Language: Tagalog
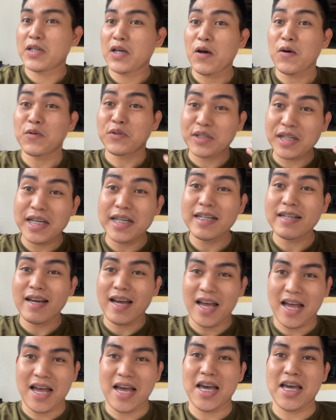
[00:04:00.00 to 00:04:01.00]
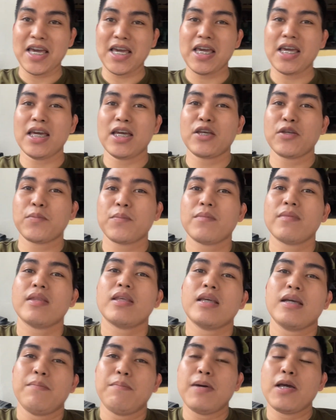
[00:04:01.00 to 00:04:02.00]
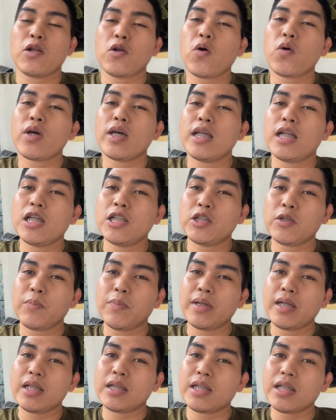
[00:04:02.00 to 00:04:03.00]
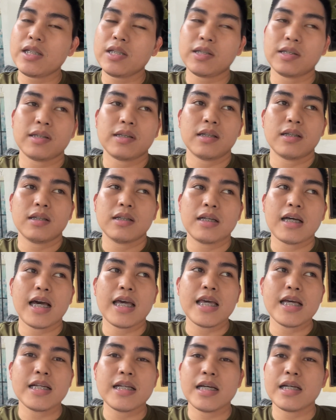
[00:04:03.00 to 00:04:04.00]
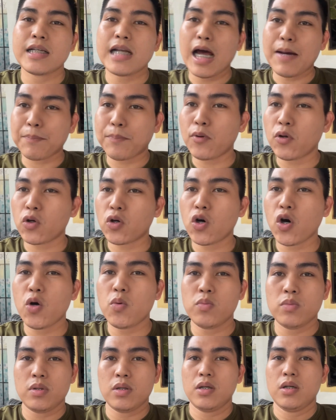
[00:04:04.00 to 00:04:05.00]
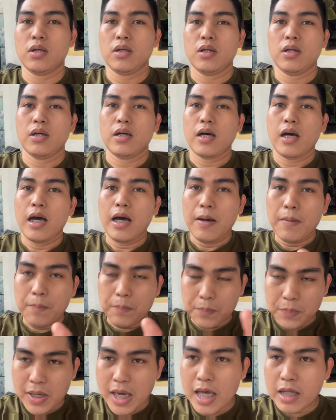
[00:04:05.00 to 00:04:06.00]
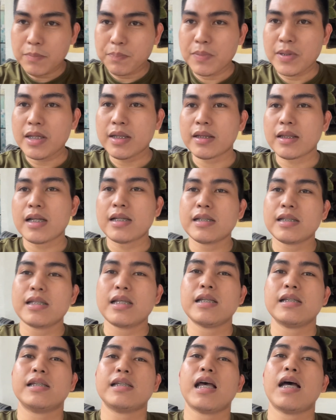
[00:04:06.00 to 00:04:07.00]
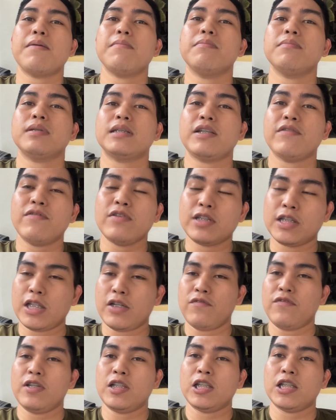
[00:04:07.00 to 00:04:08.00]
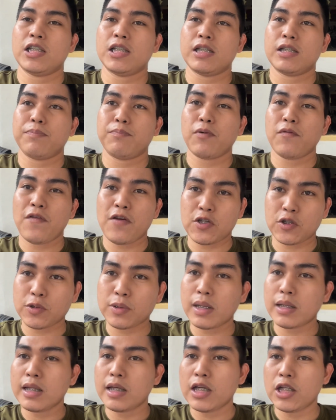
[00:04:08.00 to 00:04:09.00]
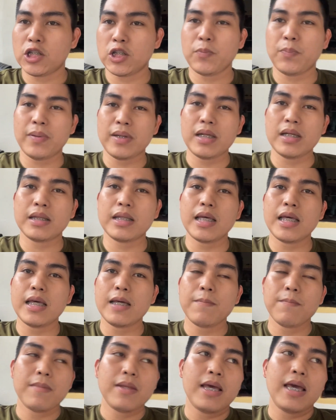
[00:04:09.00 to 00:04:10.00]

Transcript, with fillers: ikaw din ay mayroong eligibilities gaya ng NAPULCOM, PNP entrance exam, civil service professional eligibility